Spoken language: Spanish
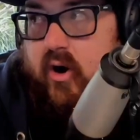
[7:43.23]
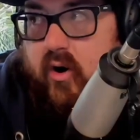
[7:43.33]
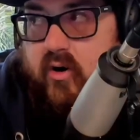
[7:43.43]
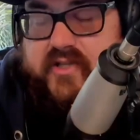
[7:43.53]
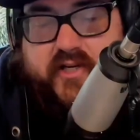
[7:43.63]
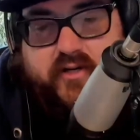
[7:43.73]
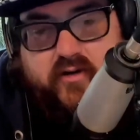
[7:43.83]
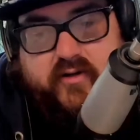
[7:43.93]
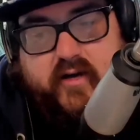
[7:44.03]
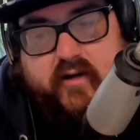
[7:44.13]
O si
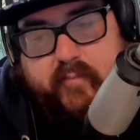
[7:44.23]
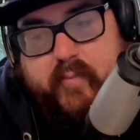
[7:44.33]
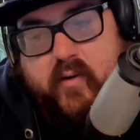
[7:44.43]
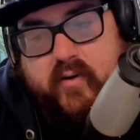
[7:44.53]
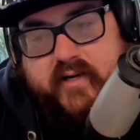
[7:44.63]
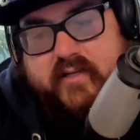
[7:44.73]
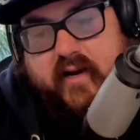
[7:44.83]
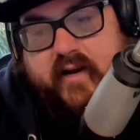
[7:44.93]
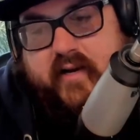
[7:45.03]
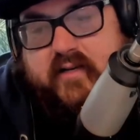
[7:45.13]
no, desde Pop OS
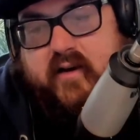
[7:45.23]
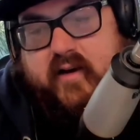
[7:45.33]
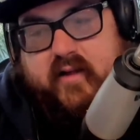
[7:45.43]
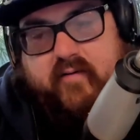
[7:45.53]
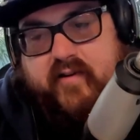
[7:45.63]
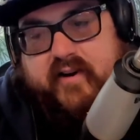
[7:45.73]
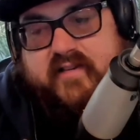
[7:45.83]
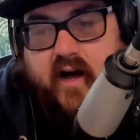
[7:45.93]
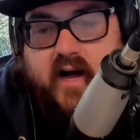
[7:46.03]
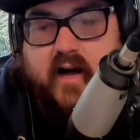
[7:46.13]
tenés este, First
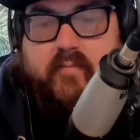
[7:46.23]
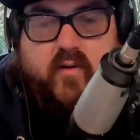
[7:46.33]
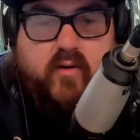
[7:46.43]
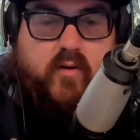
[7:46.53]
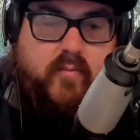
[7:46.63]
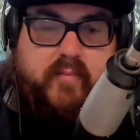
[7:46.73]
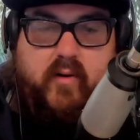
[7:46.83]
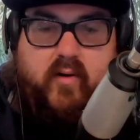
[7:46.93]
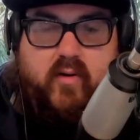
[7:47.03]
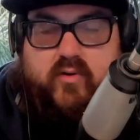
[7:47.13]
Time o,
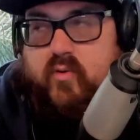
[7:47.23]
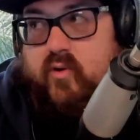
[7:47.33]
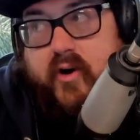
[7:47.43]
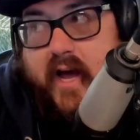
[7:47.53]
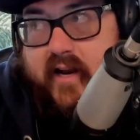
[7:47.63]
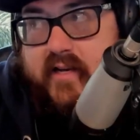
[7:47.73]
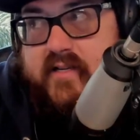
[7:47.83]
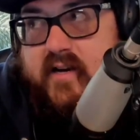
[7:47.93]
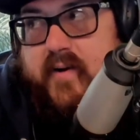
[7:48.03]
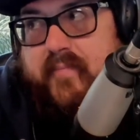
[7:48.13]
o
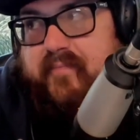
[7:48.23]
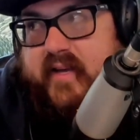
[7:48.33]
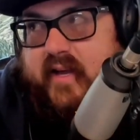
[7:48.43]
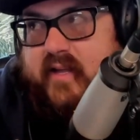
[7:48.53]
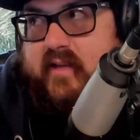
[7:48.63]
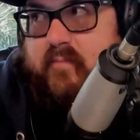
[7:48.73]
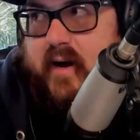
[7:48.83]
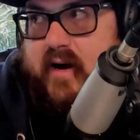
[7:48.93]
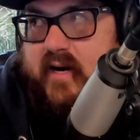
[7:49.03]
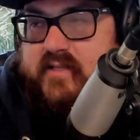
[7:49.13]
tutoriales que
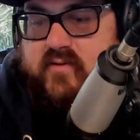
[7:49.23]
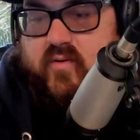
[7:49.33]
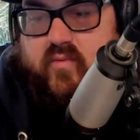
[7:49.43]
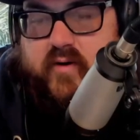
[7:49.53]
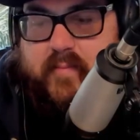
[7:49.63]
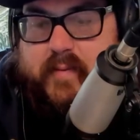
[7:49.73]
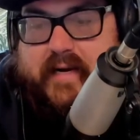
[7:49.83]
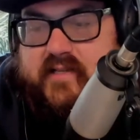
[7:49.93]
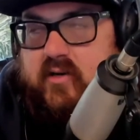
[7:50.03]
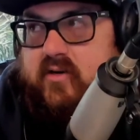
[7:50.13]
bajás una
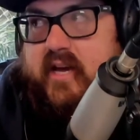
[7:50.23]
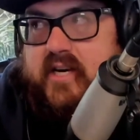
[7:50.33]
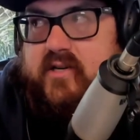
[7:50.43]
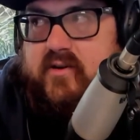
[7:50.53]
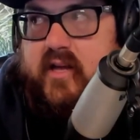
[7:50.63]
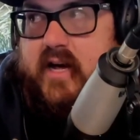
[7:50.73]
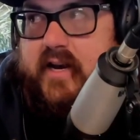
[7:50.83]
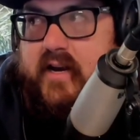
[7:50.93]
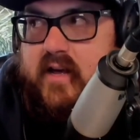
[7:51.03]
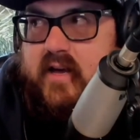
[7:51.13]
aplicación que ellos te
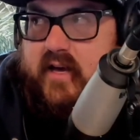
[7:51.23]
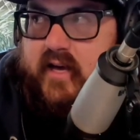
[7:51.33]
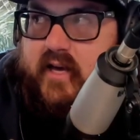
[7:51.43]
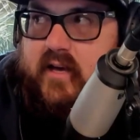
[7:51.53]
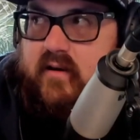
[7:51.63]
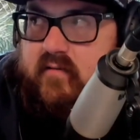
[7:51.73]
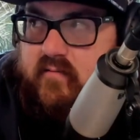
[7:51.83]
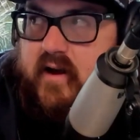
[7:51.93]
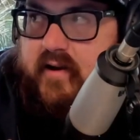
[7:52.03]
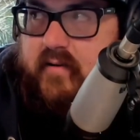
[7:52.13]
dan y
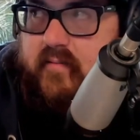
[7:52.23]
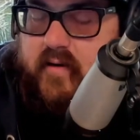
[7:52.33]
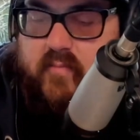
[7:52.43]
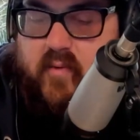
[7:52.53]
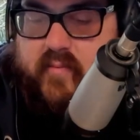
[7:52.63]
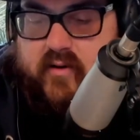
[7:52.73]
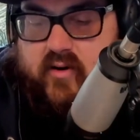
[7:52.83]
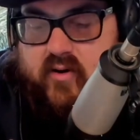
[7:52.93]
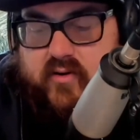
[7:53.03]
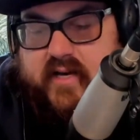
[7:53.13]
en el
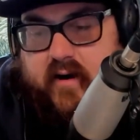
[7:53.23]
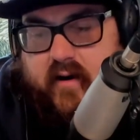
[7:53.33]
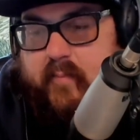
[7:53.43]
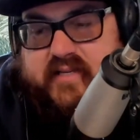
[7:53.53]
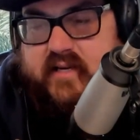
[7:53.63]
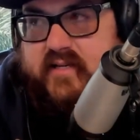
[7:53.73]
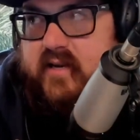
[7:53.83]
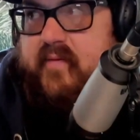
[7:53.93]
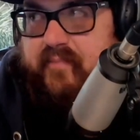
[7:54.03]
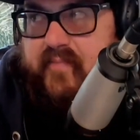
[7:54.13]
momento, o sea, en la,
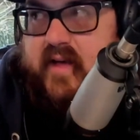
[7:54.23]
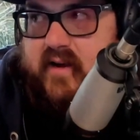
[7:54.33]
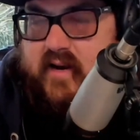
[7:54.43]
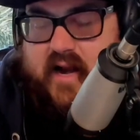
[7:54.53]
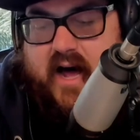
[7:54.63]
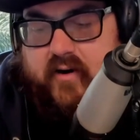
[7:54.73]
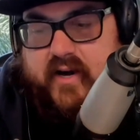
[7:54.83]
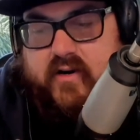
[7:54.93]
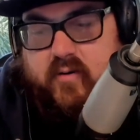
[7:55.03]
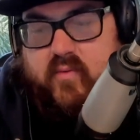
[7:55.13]
boteas en el pendrive. Claro,
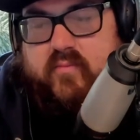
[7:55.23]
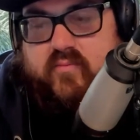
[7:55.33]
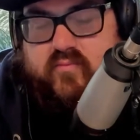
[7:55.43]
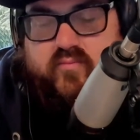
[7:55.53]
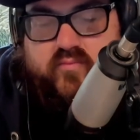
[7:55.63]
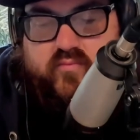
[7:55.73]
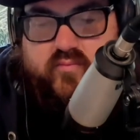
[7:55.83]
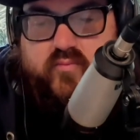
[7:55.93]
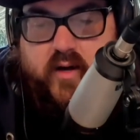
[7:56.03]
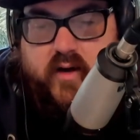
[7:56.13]
es como
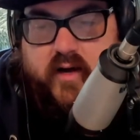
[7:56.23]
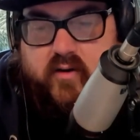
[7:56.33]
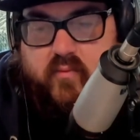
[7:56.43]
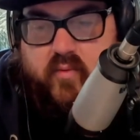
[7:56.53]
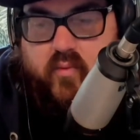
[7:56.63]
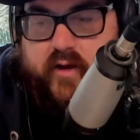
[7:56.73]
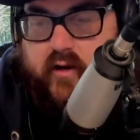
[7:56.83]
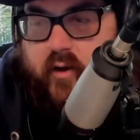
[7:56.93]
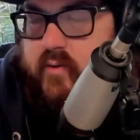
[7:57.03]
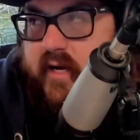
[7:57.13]
un es como un
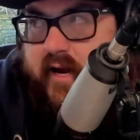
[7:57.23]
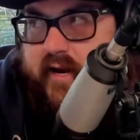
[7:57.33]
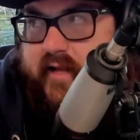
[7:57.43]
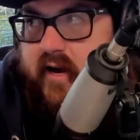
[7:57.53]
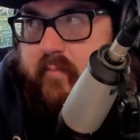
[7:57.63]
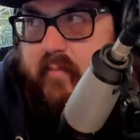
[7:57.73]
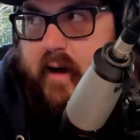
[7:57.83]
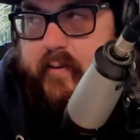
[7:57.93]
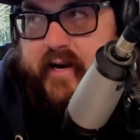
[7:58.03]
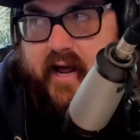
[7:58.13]
Windows Anytime
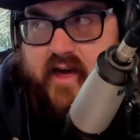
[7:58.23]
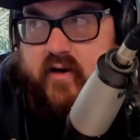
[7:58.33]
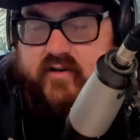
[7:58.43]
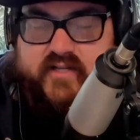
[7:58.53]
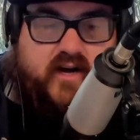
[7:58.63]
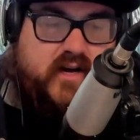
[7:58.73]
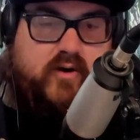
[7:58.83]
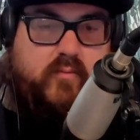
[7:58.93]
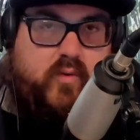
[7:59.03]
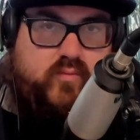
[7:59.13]
Upgrade, o sea, es
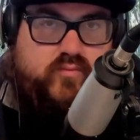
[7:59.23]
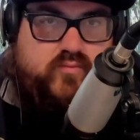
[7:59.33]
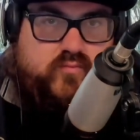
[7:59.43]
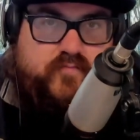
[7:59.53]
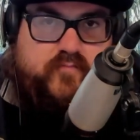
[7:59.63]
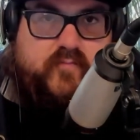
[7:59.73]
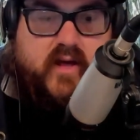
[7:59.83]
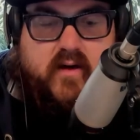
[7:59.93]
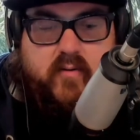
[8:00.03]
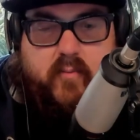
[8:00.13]
como un,
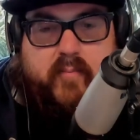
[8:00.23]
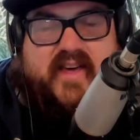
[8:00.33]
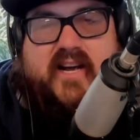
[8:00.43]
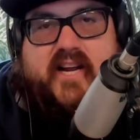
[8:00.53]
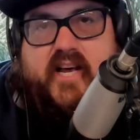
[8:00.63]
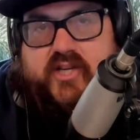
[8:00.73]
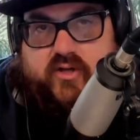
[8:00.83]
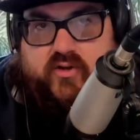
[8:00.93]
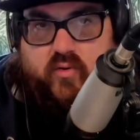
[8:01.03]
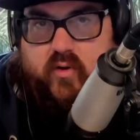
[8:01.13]
un Media
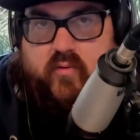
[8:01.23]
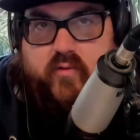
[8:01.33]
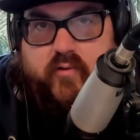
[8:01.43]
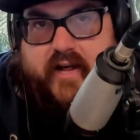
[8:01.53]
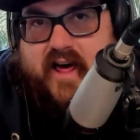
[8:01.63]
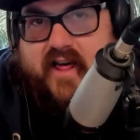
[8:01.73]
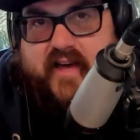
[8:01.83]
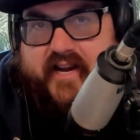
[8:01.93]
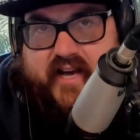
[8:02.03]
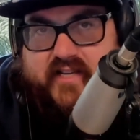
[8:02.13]
Creation Tool, una unidad
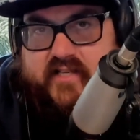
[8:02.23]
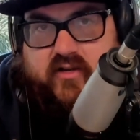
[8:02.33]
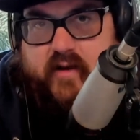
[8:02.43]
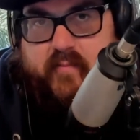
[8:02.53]
de creación de